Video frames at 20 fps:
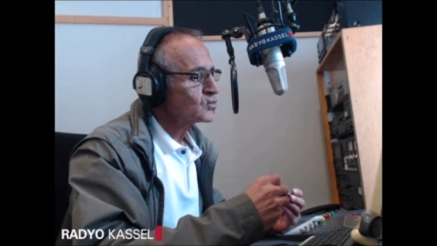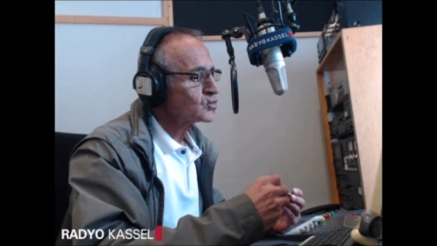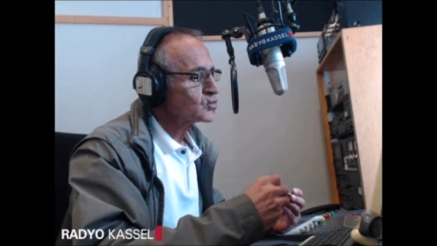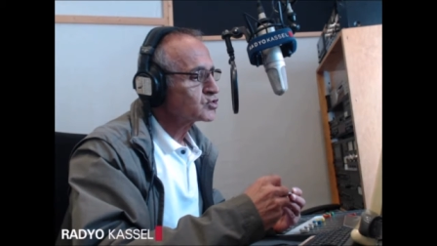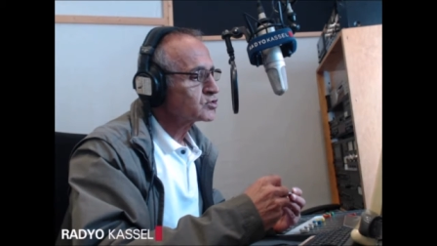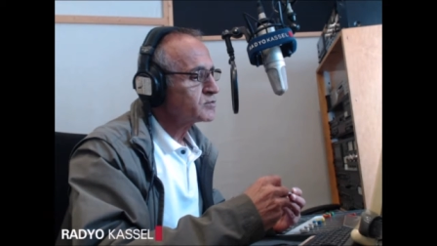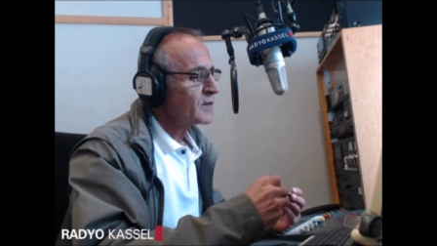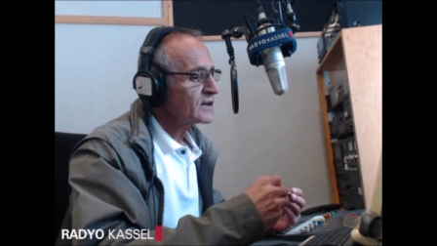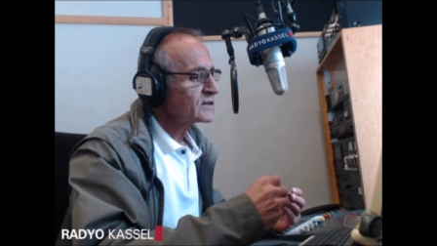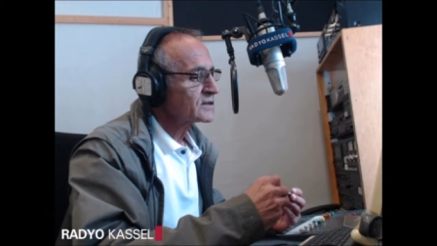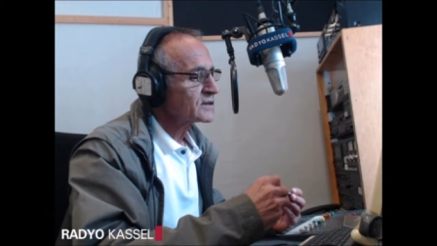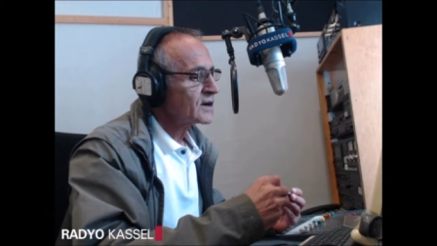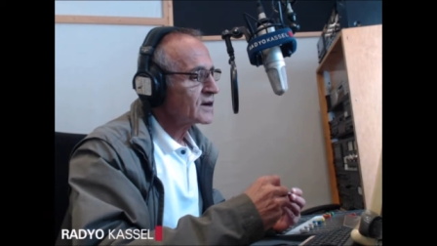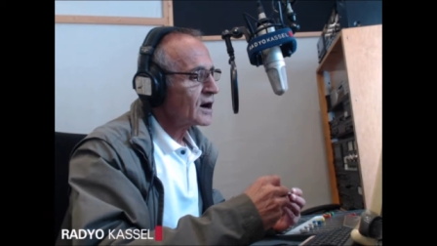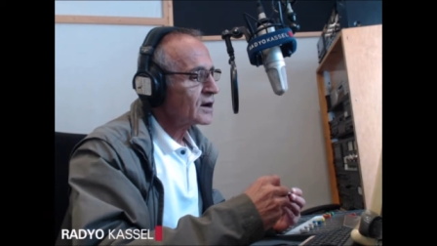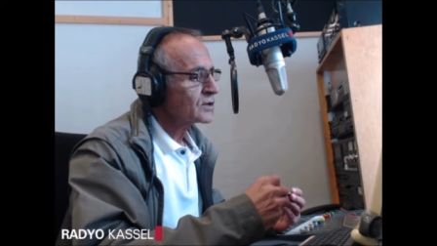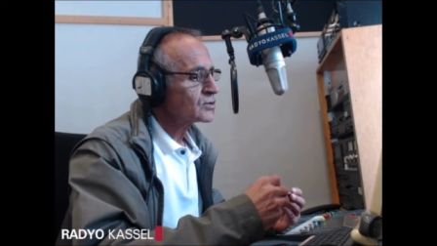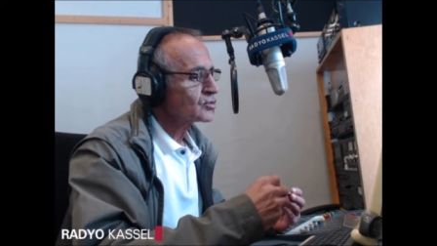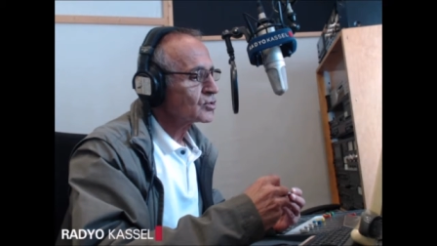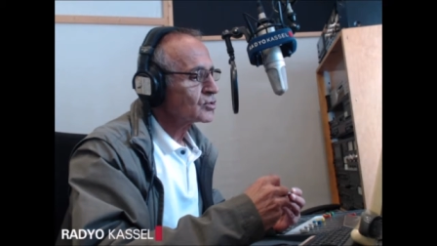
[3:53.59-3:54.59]
uzman
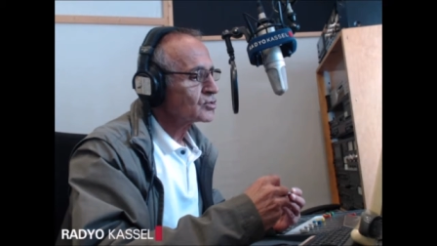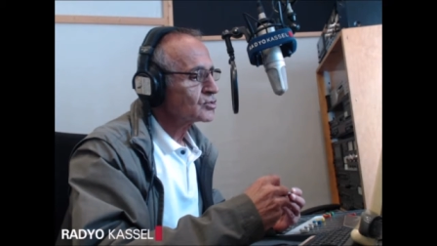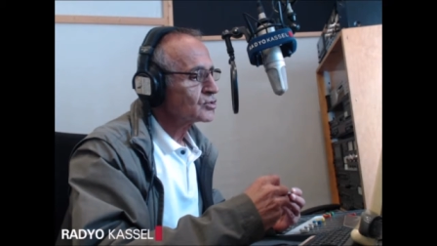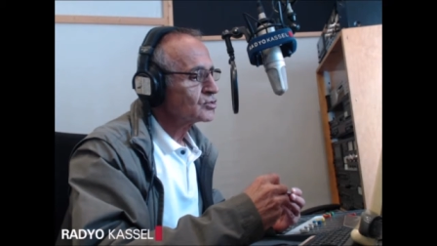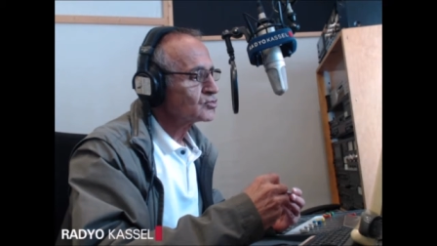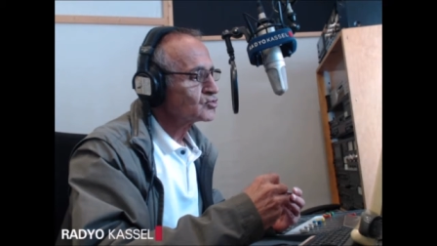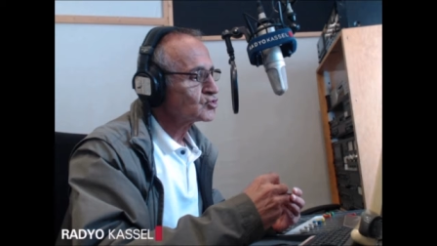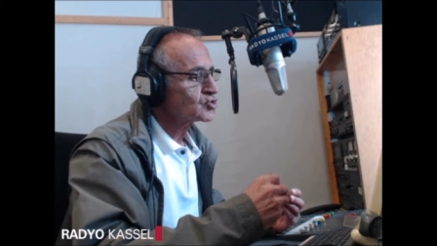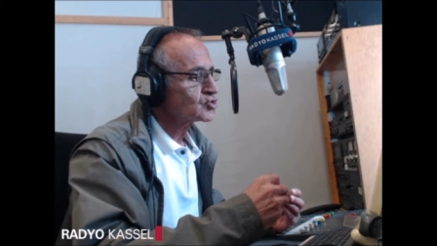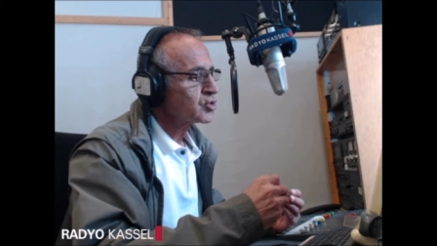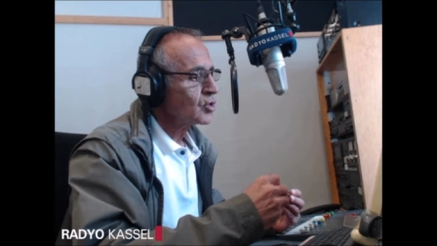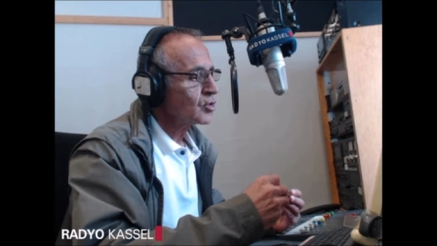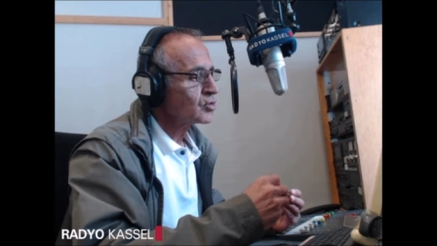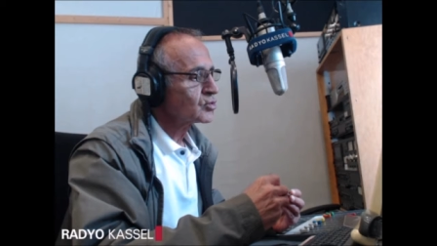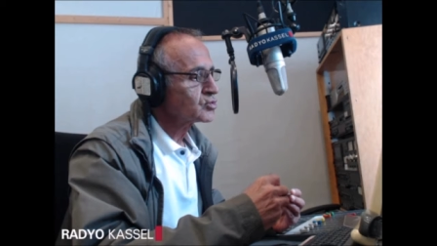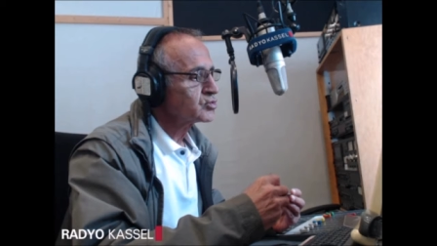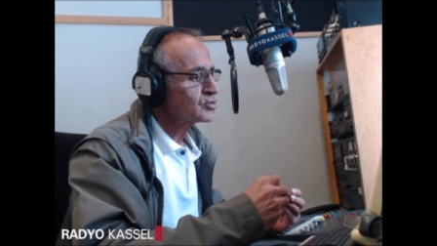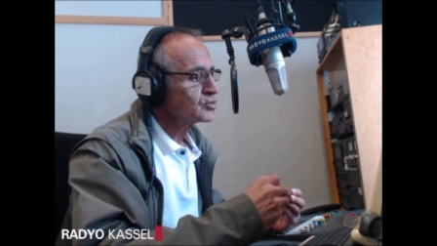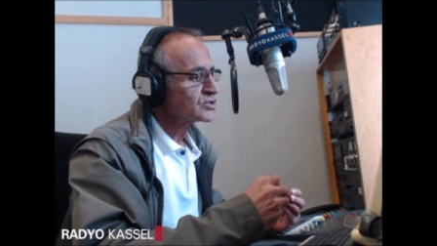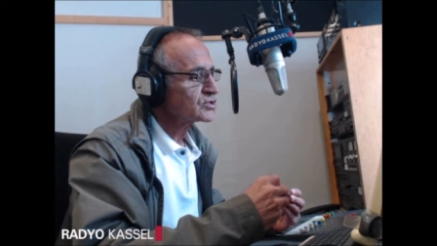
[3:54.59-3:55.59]
kadronun
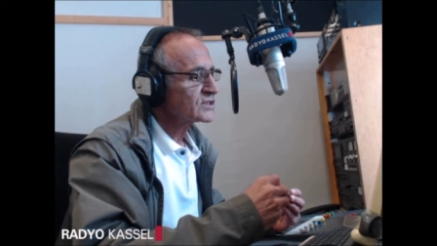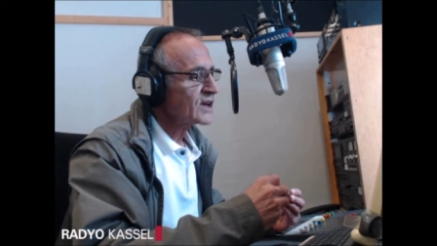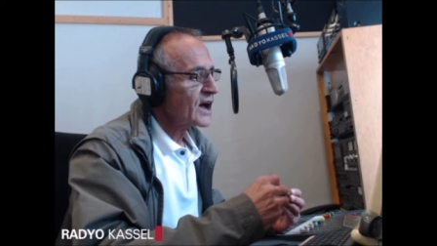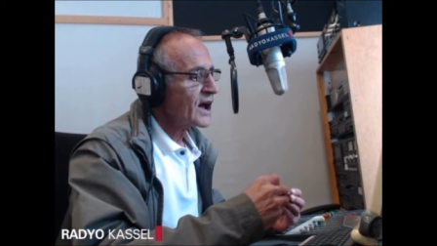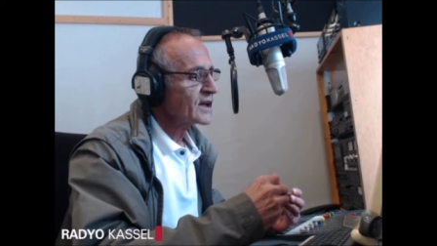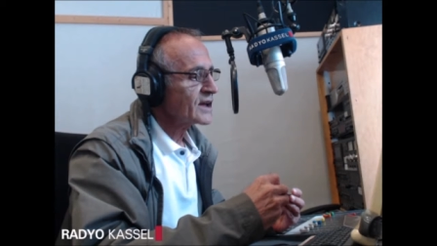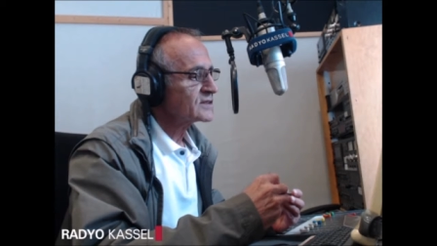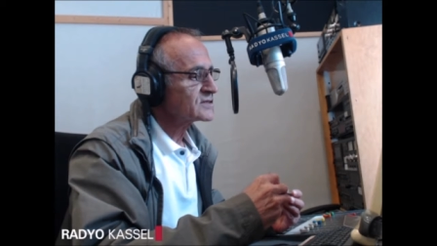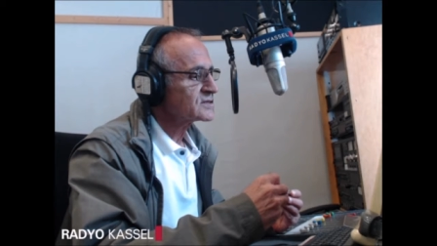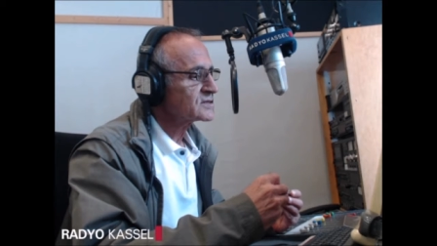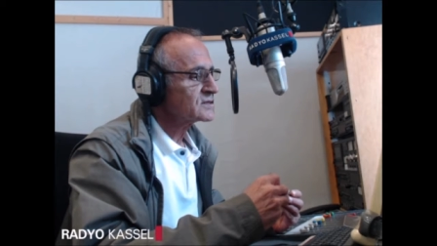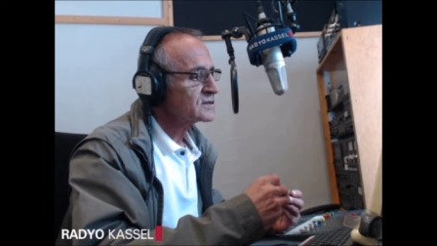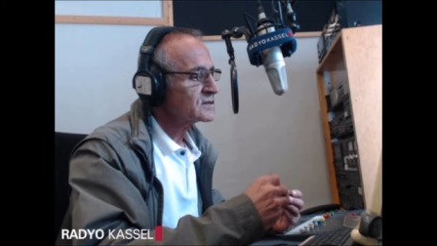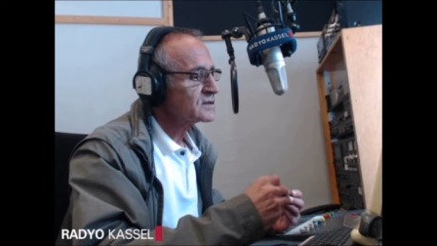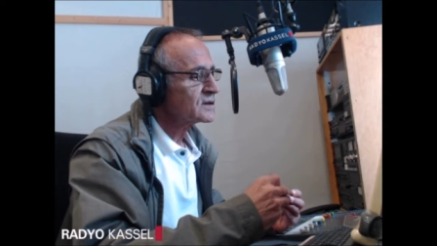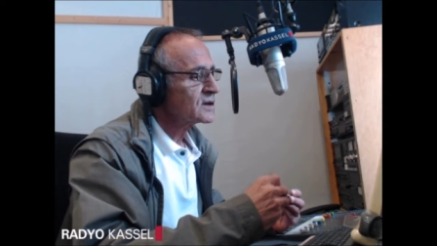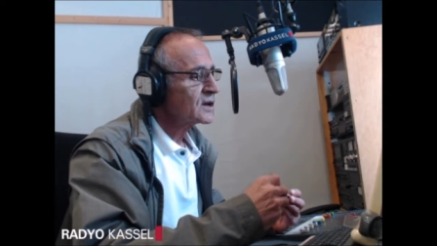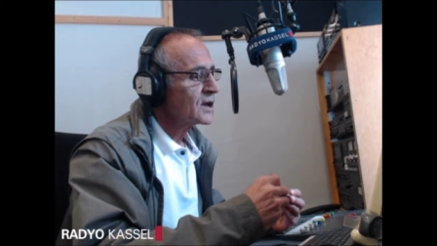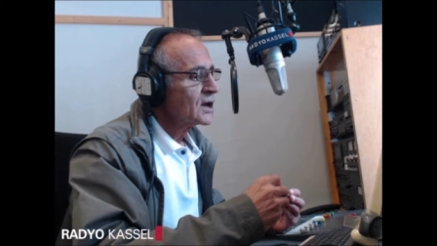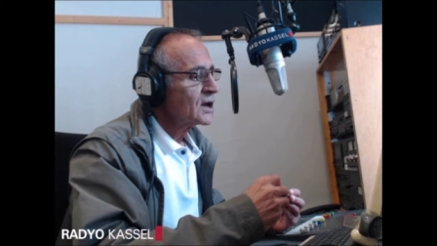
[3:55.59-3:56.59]
çokluğu
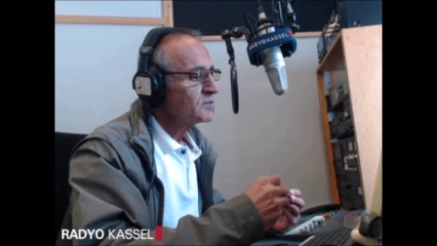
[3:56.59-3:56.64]
sayesinde